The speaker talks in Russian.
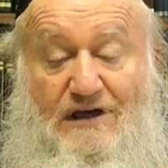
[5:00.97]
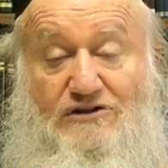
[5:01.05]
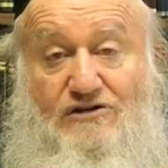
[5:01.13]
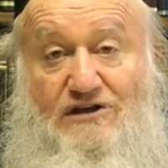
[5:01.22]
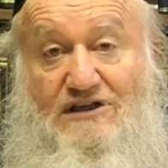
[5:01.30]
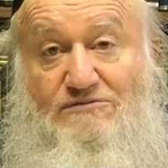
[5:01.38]

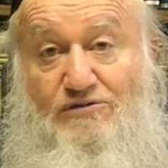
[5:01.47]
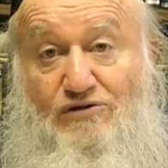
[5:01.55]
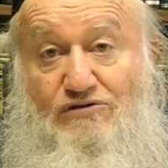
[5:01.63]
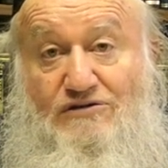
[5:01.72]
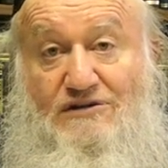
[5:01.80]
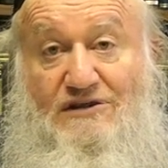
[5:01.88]
Так что есть
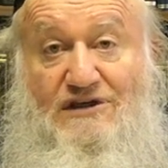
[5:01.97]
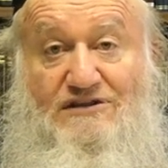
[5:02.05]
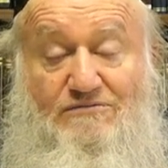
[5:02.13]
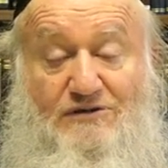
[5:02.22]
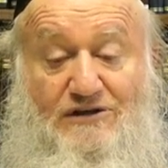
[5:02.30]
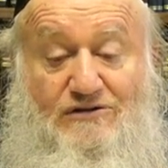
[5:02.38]
плюсы,
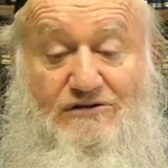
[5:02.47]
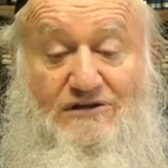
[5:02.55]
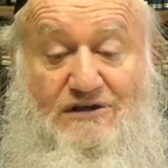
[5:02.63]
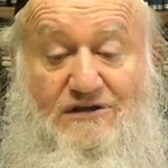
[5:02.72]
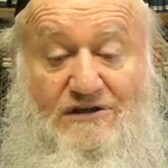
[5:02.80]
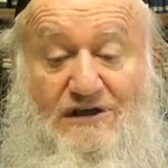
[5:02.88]
есть
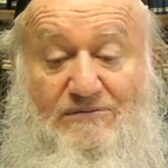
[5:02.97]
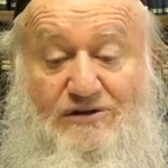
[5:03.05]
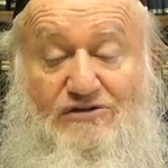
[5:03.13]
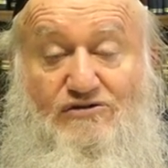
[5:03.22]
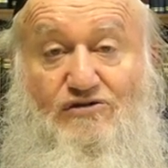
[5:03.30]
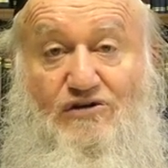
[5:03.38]
минусы. Я,
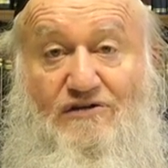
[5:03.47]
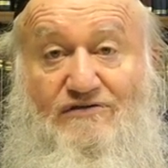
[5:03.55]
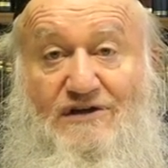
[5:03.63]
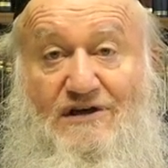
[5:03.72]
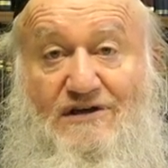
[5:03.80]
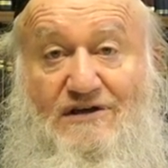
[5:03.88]

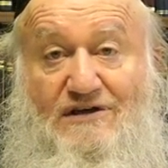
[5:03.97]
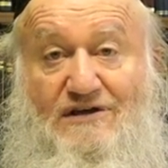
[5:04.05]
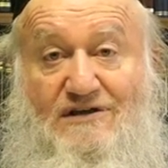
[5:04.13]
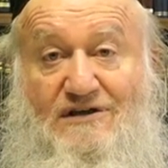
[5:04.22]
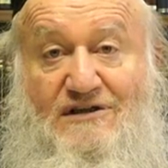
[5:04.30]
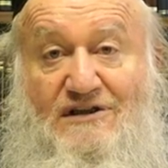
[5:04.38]
безусловно,
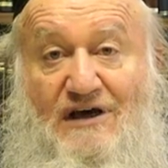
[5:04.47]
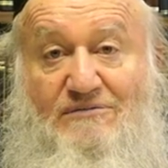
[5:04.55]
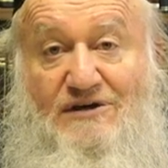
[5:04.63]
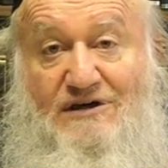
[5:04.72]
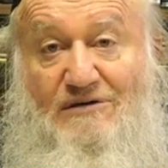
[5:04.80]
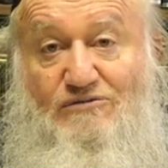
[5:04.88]
не
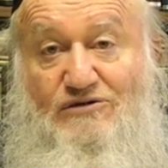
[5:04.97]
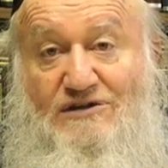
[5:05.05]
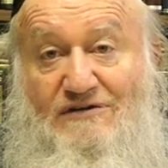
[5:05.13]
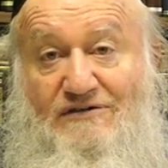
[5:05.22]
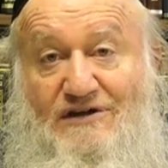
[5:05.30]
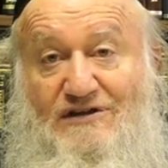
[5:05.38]
дам никому
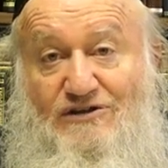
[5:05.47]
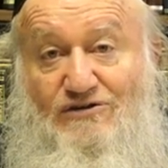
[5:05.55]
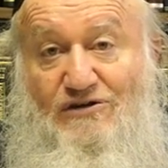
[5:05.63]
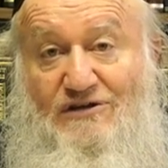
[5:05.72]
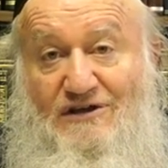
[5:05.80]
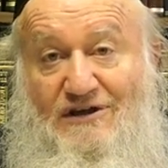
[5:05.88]
совет,
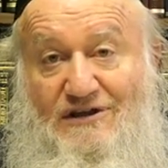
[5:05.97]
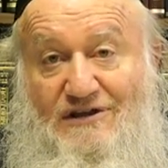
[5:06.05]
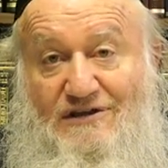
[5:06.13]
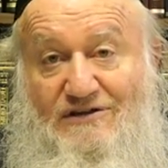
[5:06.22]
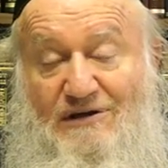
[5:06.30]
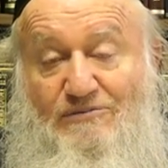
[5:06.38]
что делать.
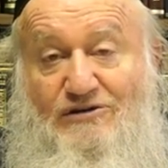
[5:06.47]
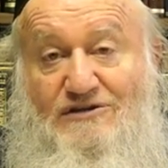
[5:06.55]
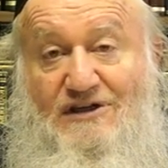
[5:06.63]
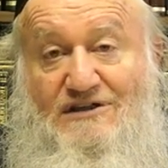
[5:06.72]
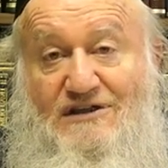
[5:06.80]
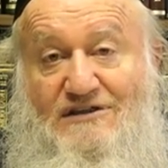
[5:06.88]
Я
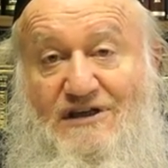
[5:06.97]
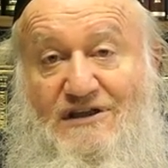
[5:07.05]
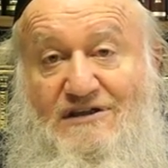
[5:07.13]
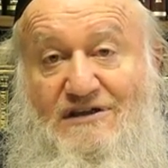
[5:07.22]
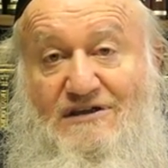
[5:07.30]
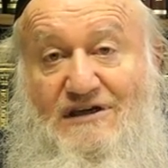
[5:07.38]
просто
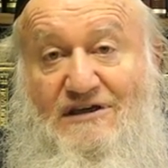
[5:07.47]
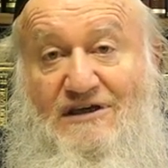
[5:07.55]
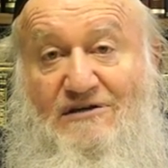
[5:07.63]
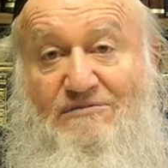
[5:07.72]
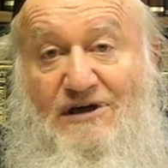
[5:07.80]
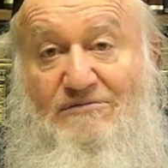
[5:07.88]
рассказал,
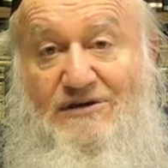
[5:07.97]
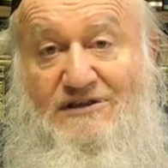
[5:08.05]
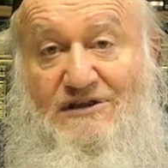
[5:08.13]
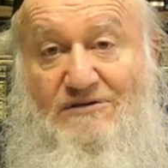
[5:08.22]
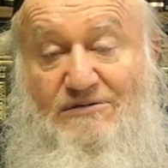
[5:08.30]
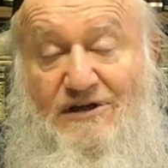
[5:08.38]
какие мои
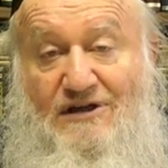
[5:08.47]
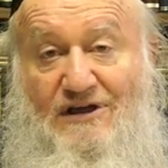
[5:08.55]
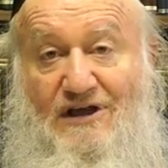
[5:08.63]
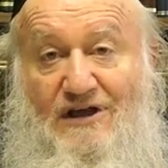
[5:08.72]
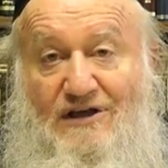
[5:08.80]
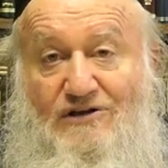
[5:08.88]
мысли были.
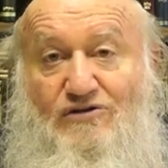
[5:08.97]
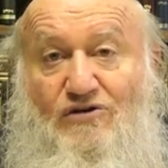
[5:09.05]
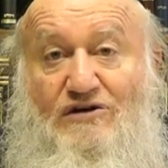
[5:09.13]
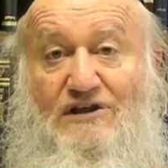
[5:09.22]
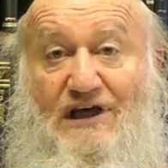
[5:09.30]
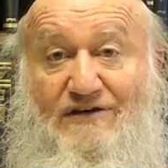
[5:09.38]

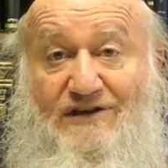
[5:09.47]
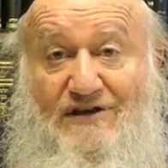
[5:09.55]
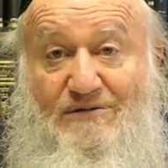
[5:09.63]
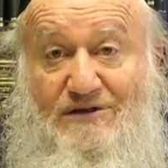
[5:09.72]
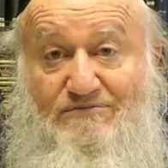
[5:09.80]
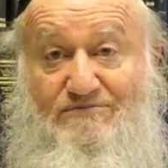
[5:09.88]
Но
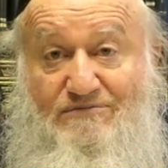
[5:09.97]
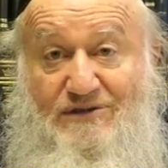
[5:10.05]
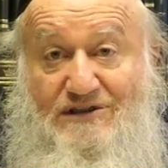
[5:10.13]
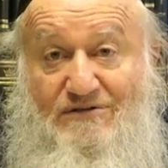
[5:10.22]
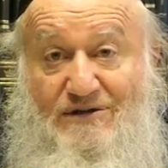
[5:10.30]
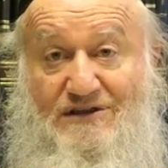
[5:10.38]
главная
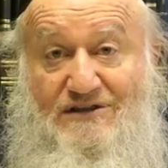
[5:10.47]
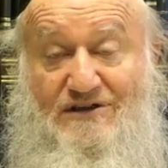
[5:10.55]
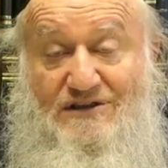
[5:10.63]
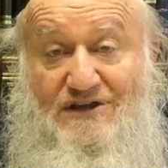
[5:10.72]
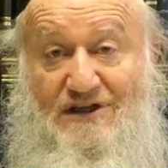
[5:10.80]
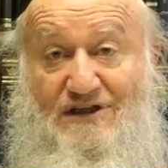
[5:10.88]
мысль была
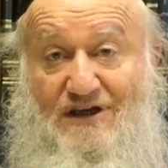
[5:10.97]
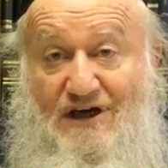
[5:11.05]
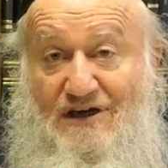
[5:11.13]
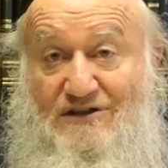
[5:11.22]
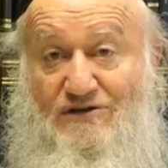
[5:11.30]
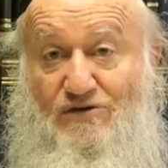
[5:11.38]
совершенно не
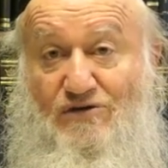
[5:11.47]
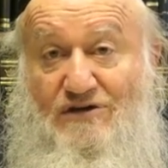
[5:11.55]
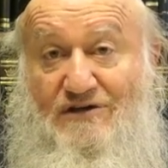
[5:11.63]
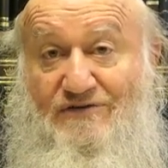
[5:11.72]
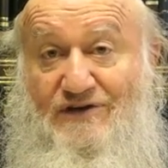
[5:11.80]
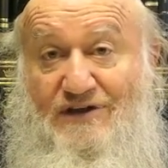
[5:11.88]
о
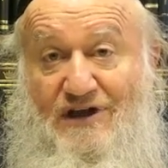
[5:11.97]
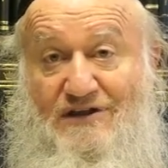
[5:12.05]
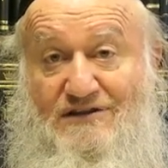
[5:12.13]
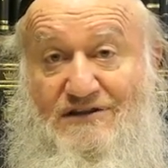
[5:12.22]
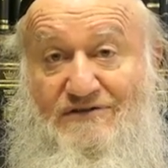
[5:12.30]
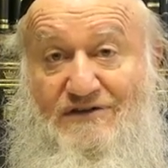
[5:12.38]
расходах
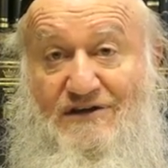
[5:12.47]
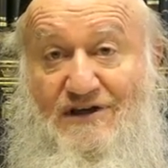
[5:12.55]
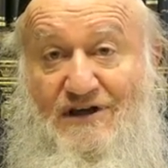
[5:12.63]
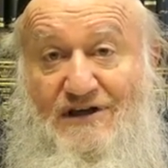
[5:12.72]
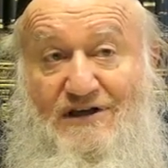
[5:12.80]
финансовых,